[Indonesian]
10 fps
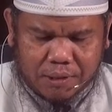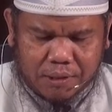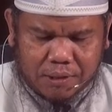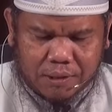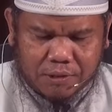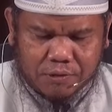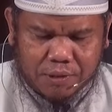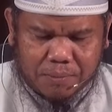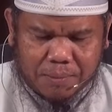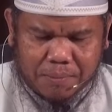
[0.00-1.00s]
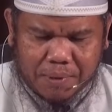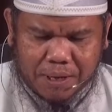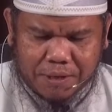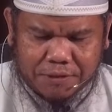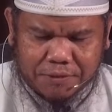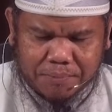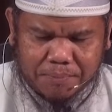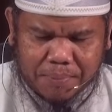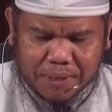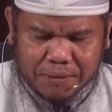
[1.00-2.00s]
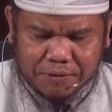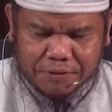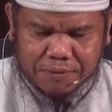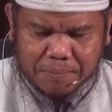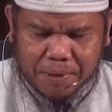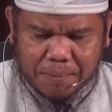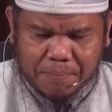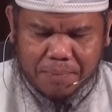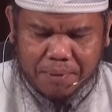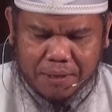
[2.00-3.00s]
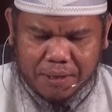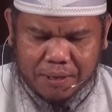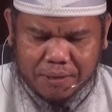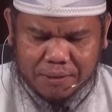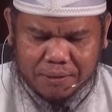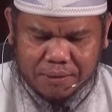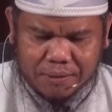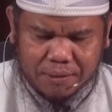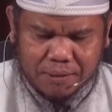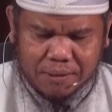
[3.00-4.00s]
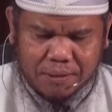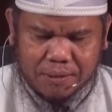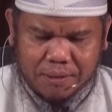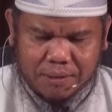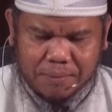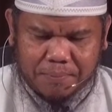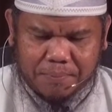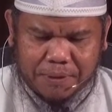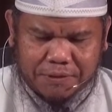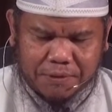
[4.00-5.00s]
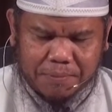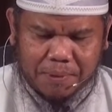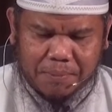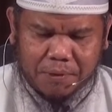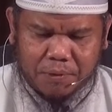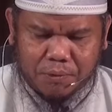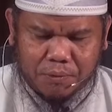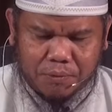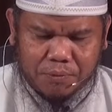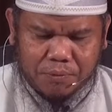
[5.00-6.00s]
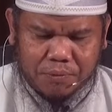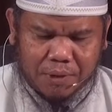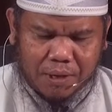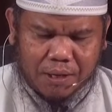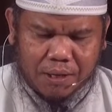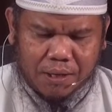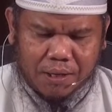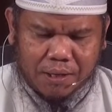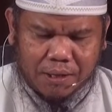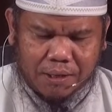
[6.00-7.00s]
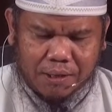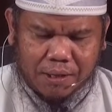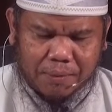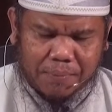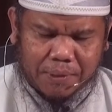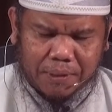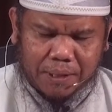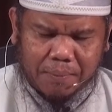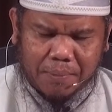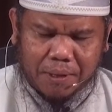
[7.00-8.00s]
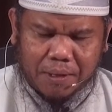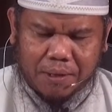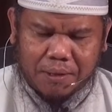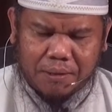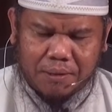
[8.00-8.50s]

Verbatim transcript: Kita sudah membahas empat sebab ya. Empat sebab itu adalah yang pertama